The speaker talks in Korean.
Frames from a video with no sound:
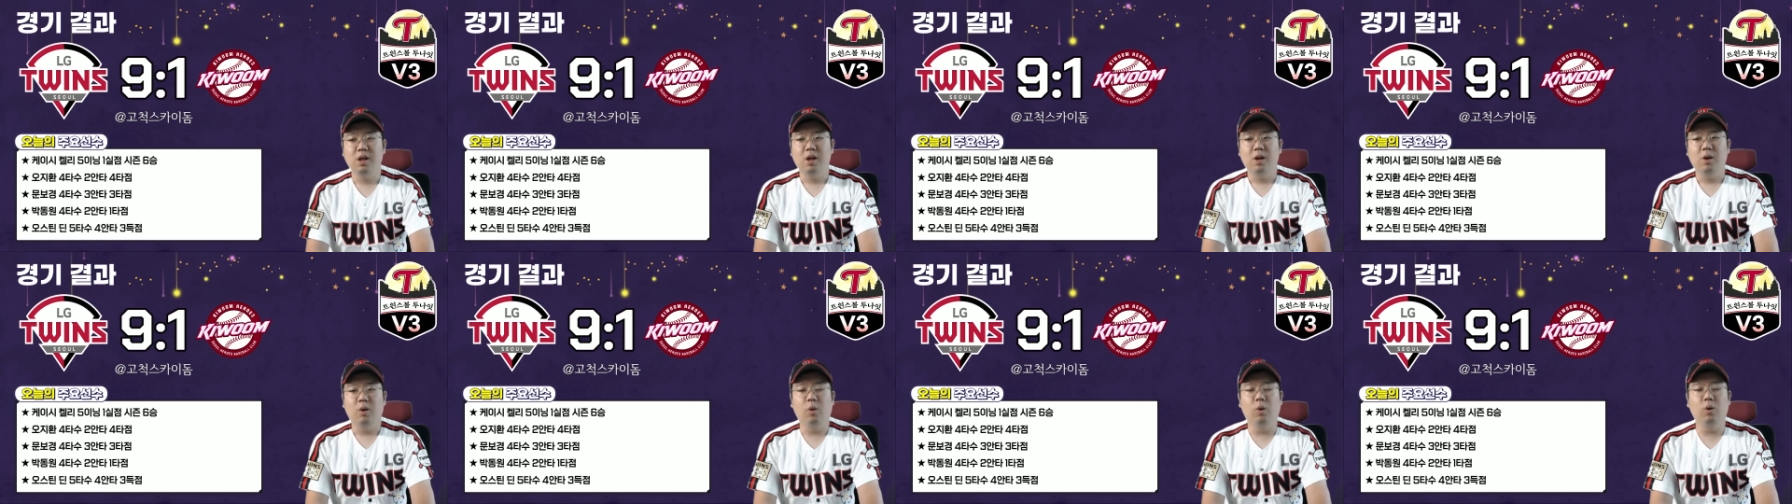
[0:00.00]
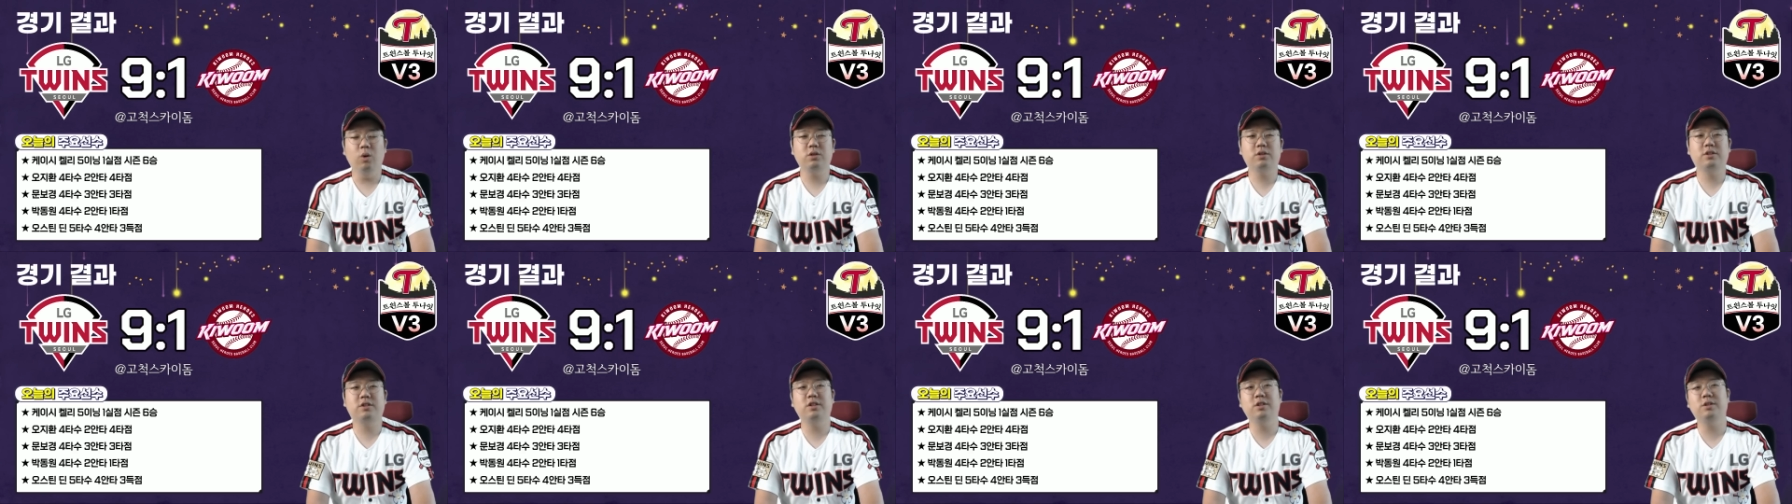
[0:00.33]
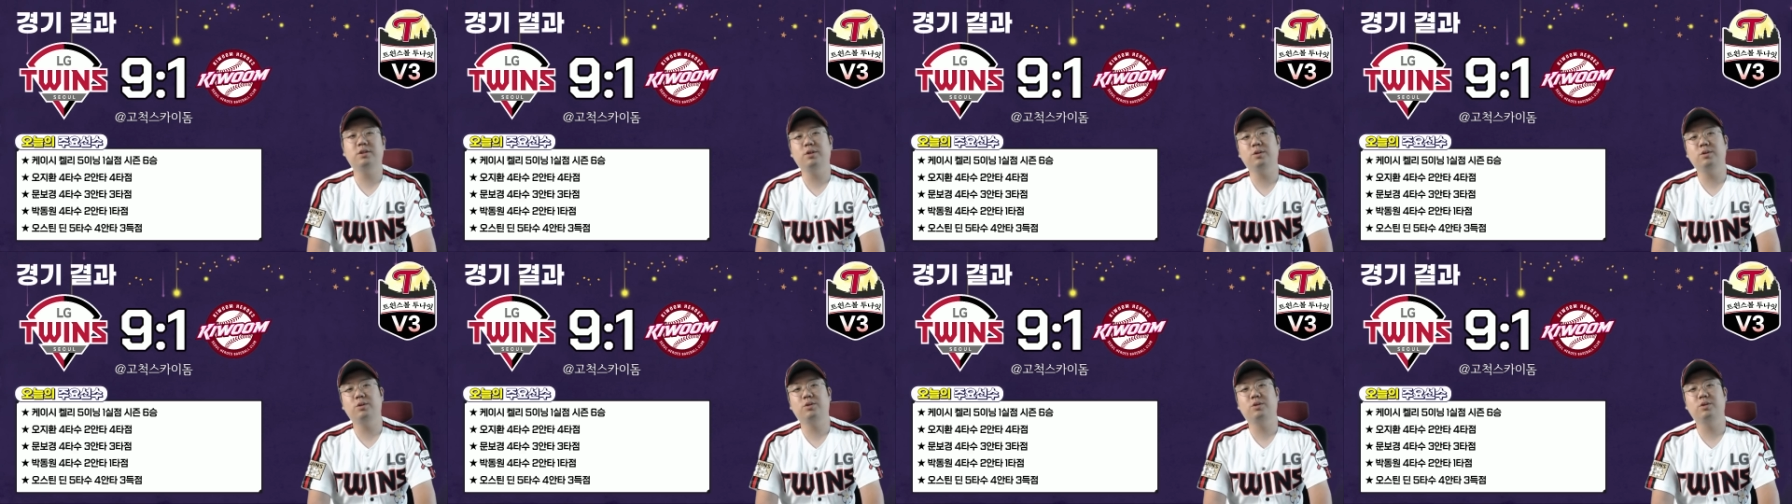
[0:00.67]
오스틴
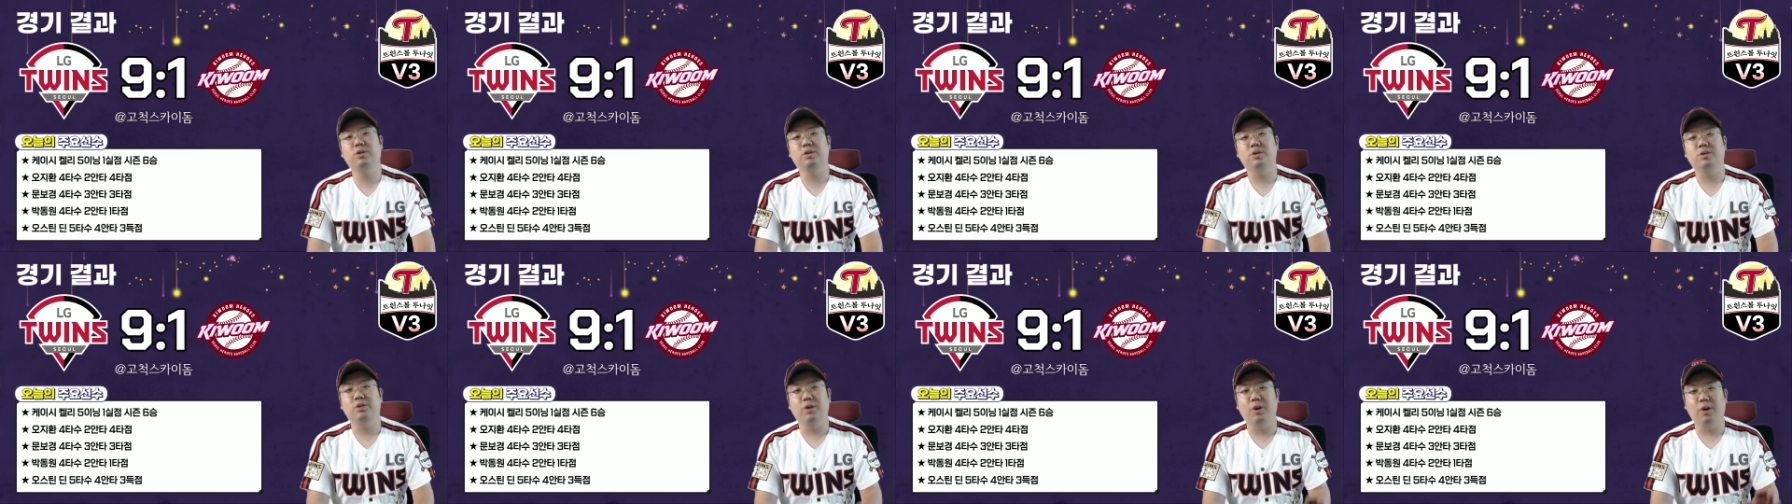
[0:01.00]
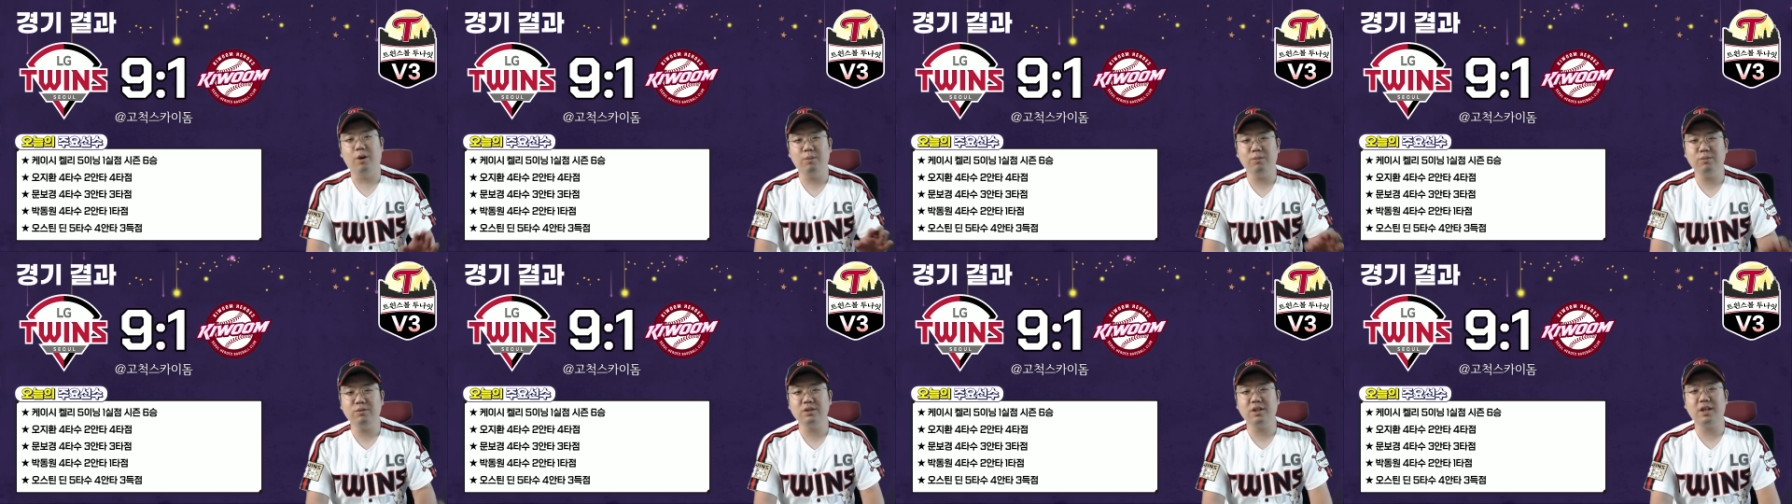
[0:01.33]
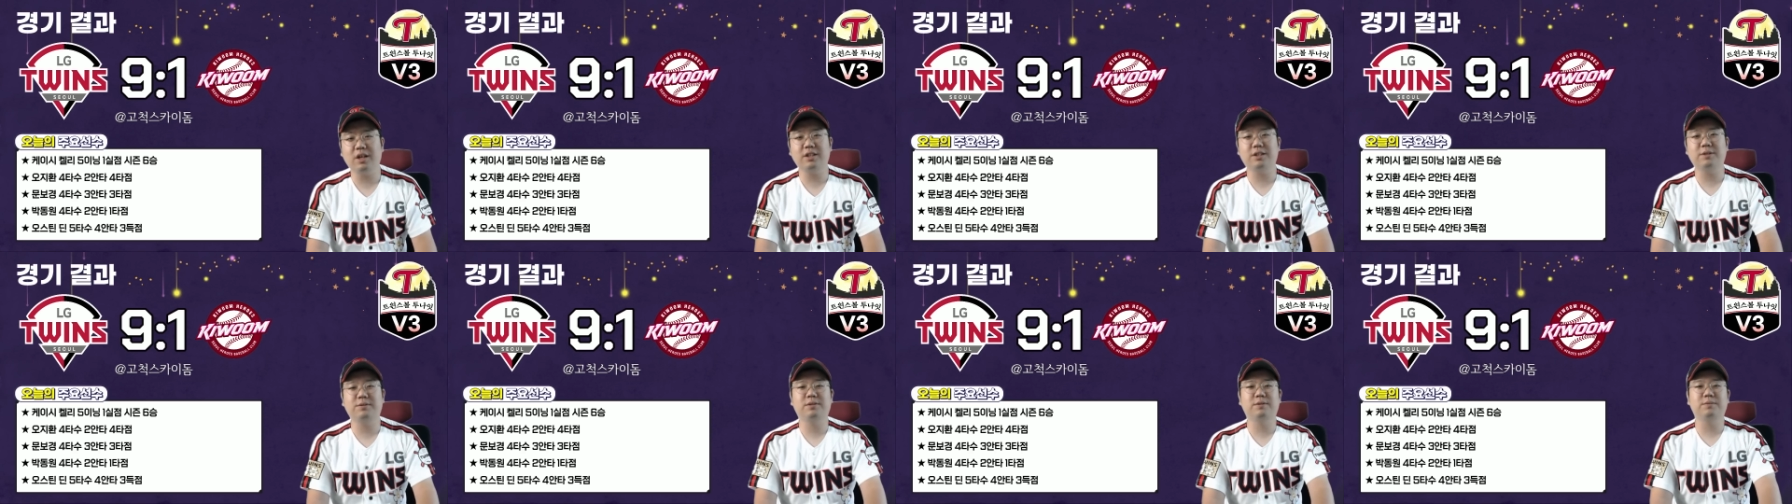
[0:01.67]
선수 너무나
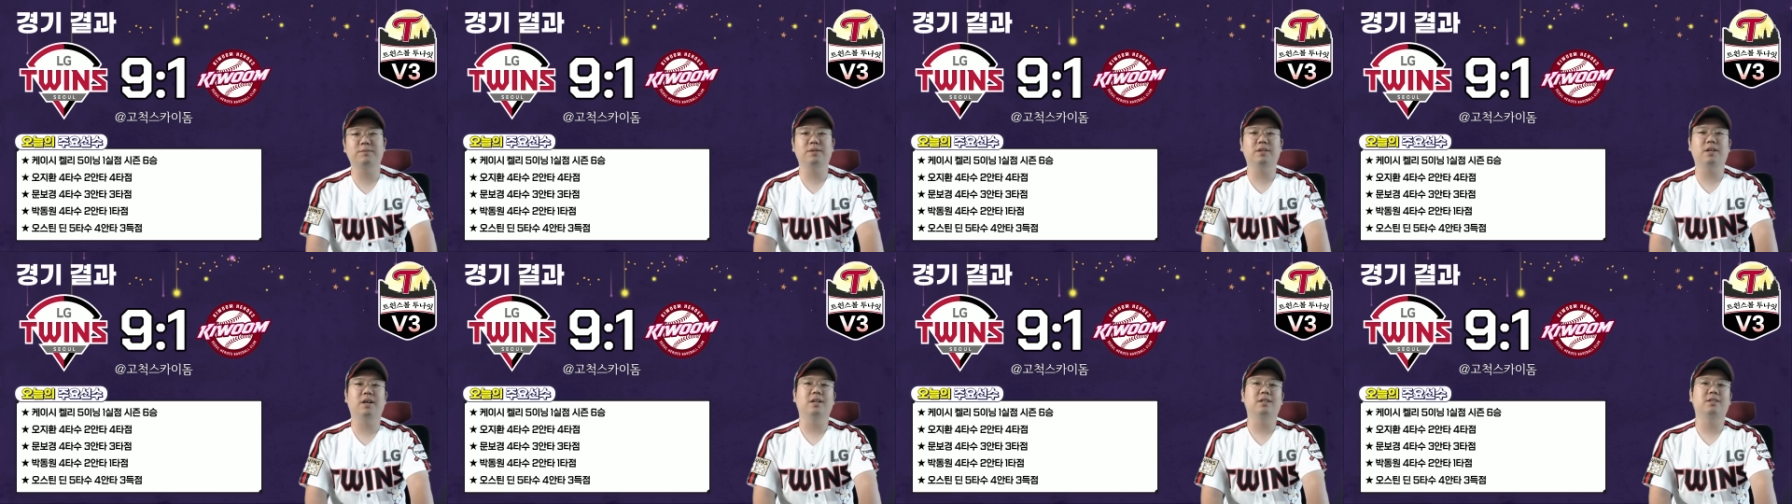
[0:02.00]
아쉽습니다.